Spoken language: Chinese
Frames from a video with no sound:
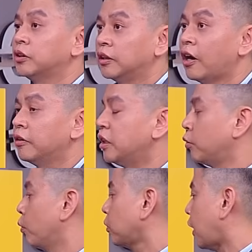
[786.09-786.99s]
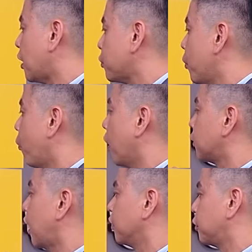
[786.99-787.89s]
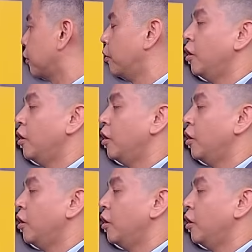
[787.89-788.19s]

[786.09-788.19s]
等到利多，它就会往上走。